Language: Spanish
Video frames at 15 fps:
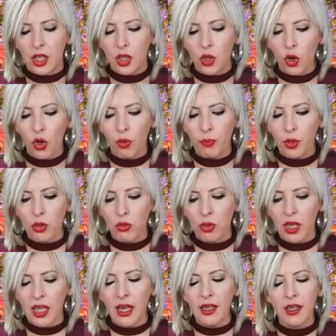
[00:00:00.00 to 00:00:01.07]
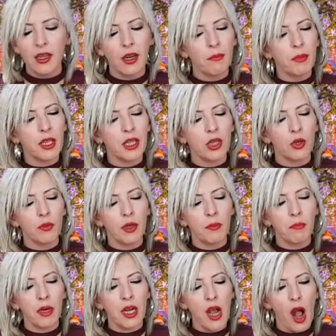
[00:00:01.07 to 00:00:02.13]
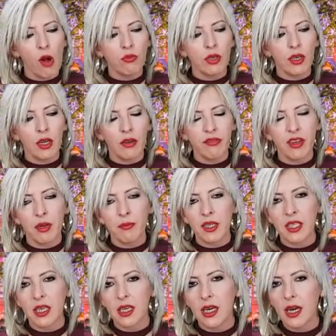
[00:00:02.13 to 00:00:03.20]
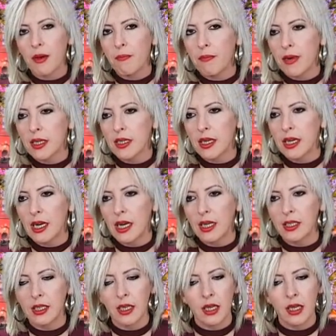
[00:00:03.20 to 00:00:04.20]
Dos oportunidades en el mes de noviembre, aunque la firma se dará más adelante.